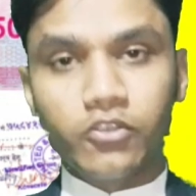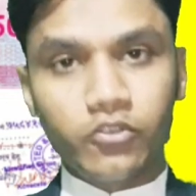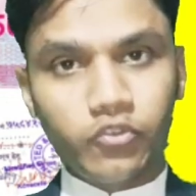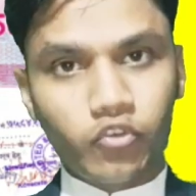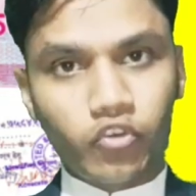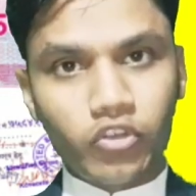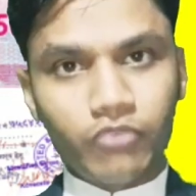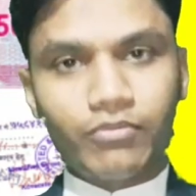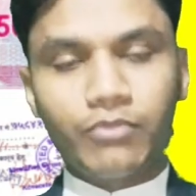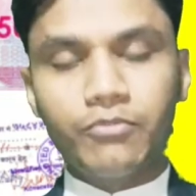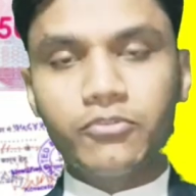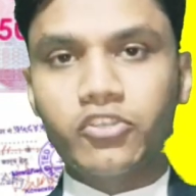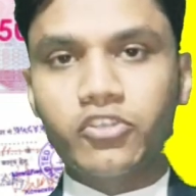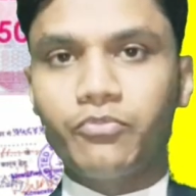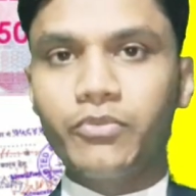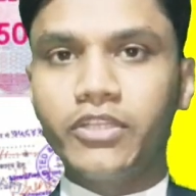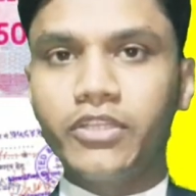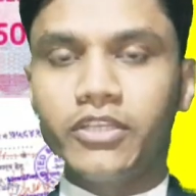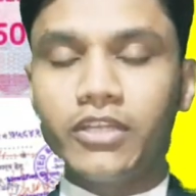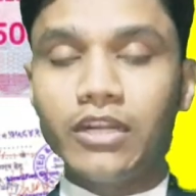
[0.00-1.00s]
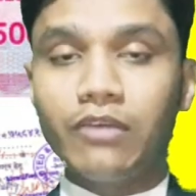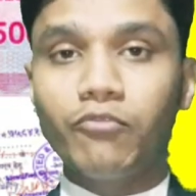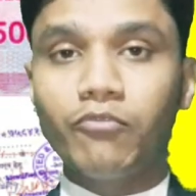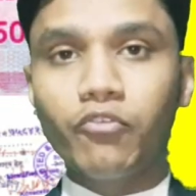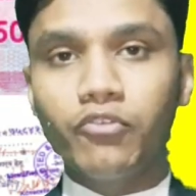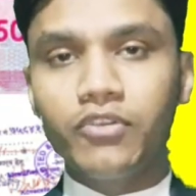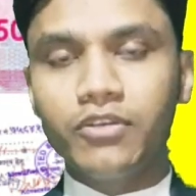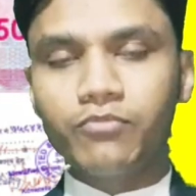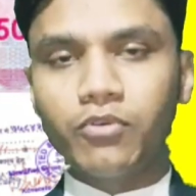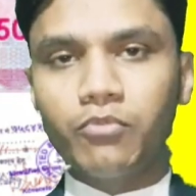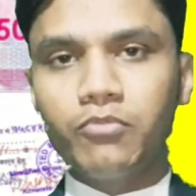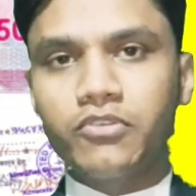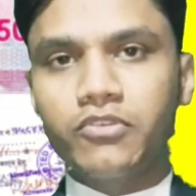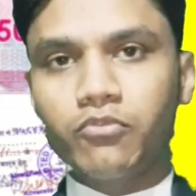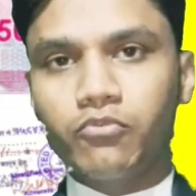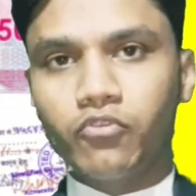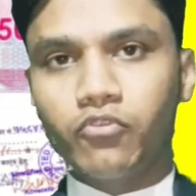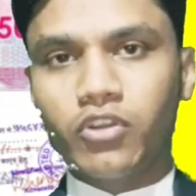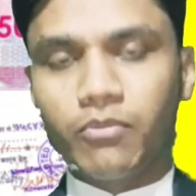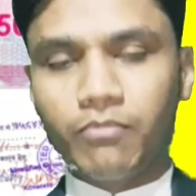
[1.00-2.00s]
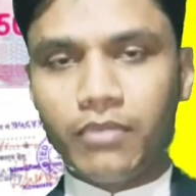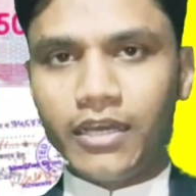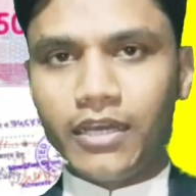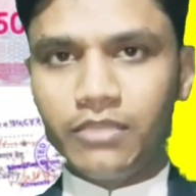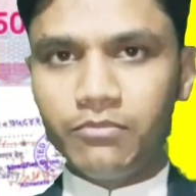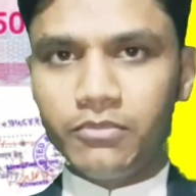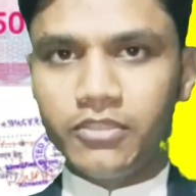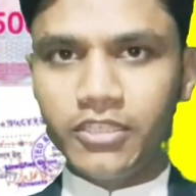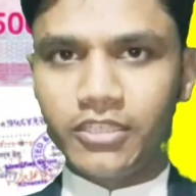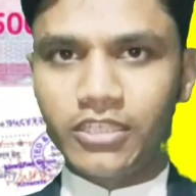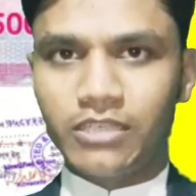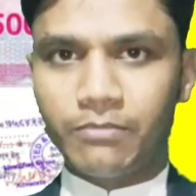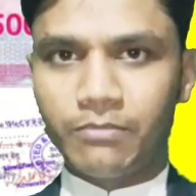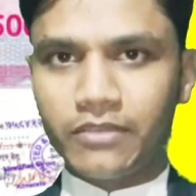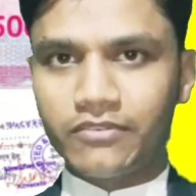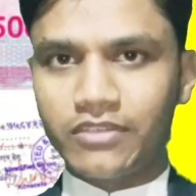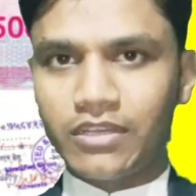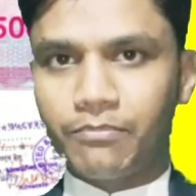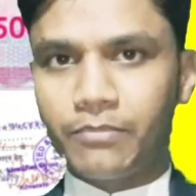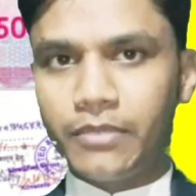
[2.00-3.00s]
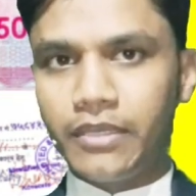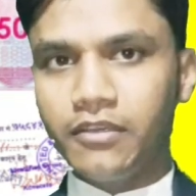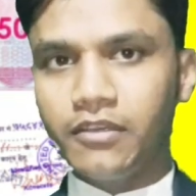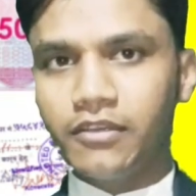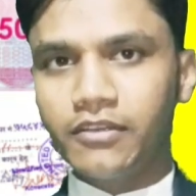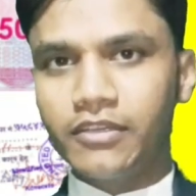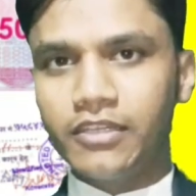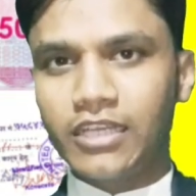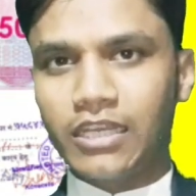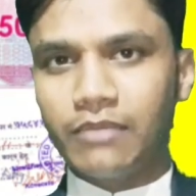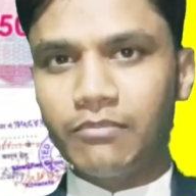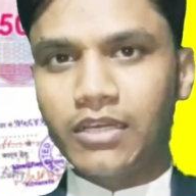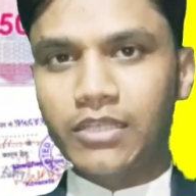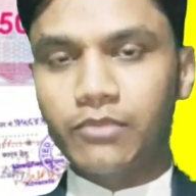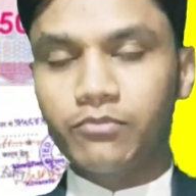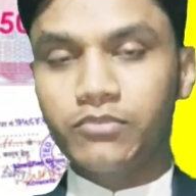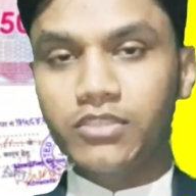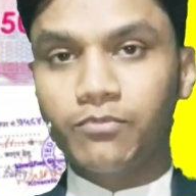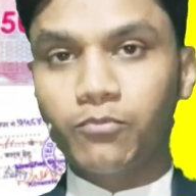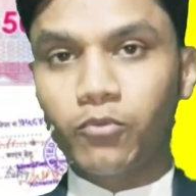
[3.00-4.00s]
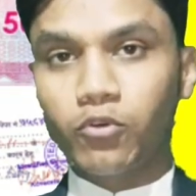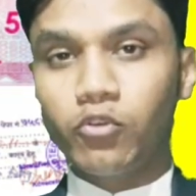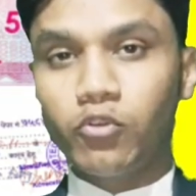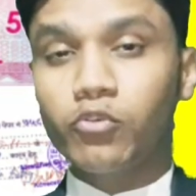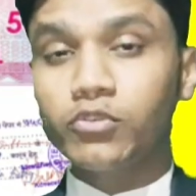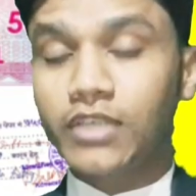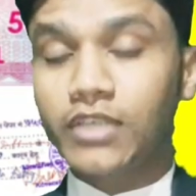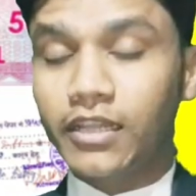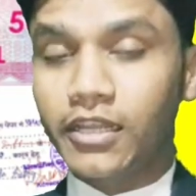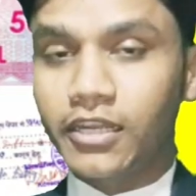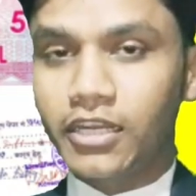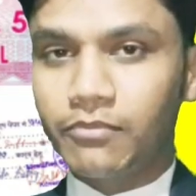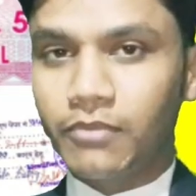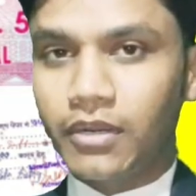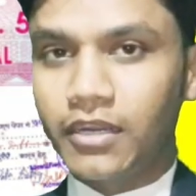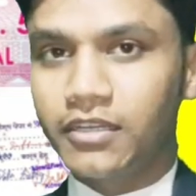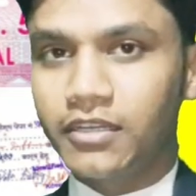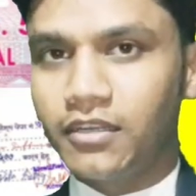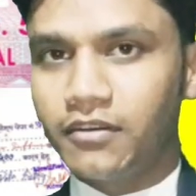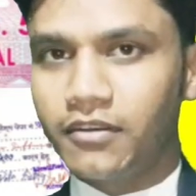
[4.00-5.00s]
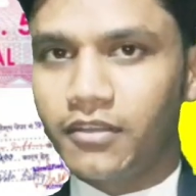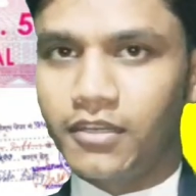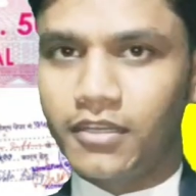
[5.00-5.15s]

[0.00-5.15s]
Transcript: जो इन्फॉर्मेशन मैं दे रहा हूँ वो इन्फॉर्मेशन उन्होंने बाद में देखी पैसा पे करने के बाद में जब वो लोग ज़्यादा डिमांड करने